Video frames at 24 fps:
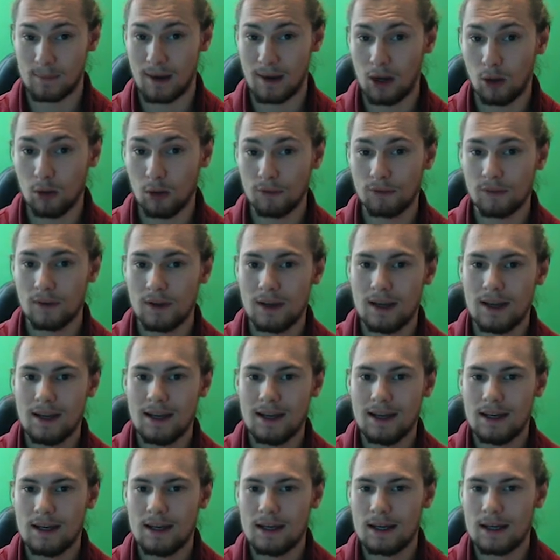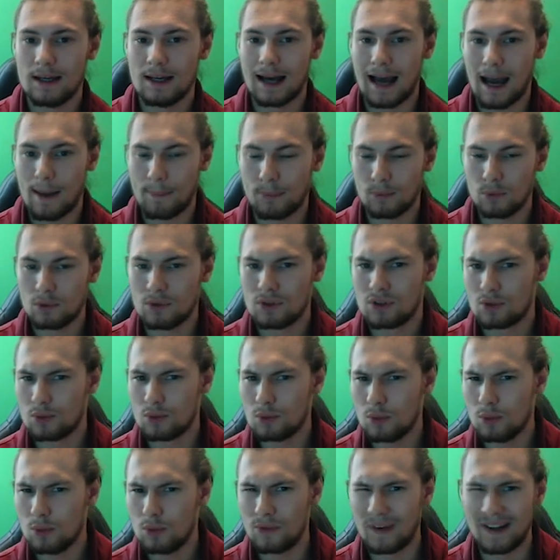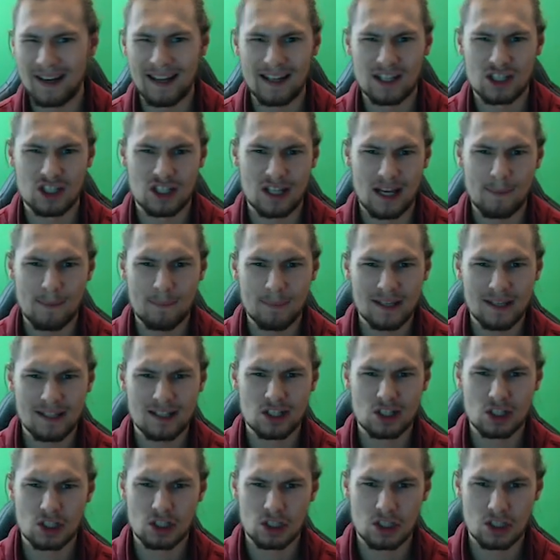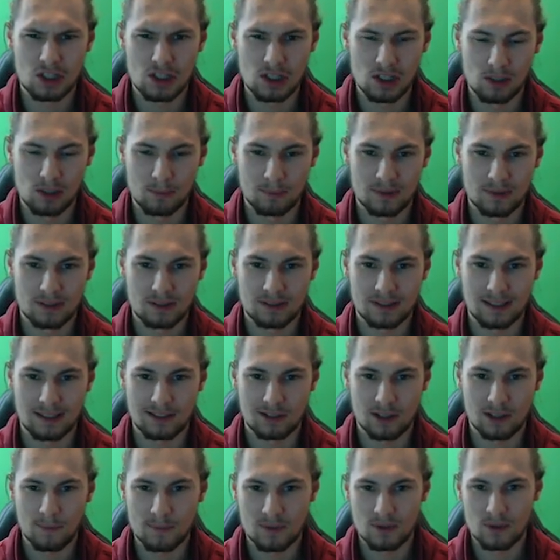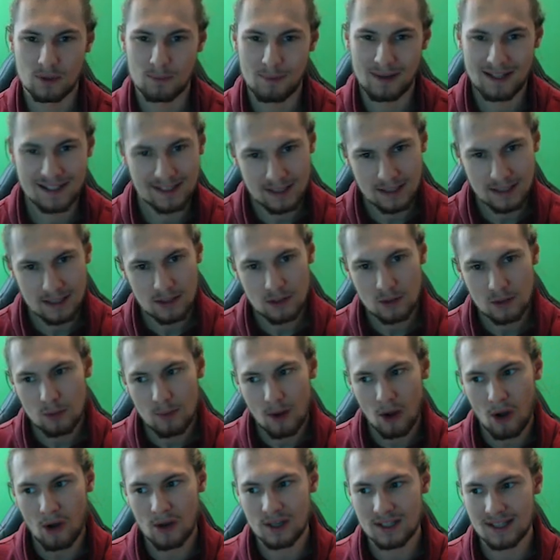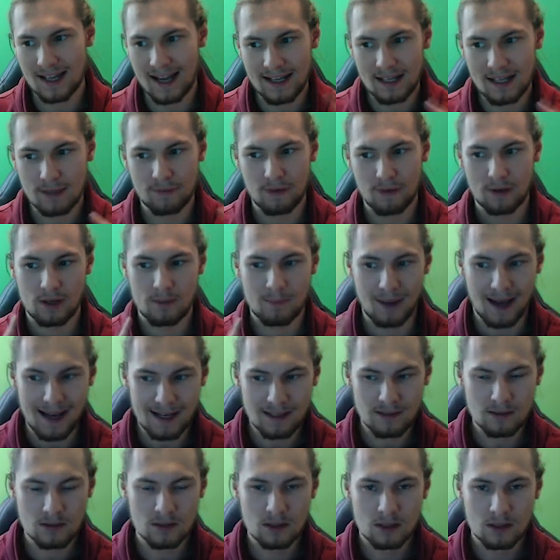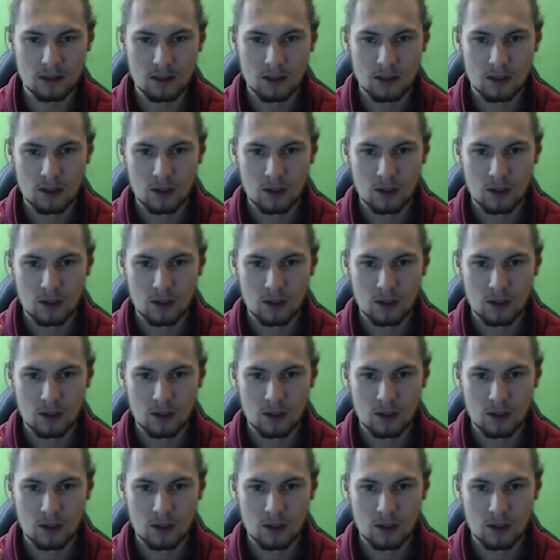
auf. Ab und zu, wenn ein Champion stirbt, dann kommt so eine Maske über euch, eine von den beiden.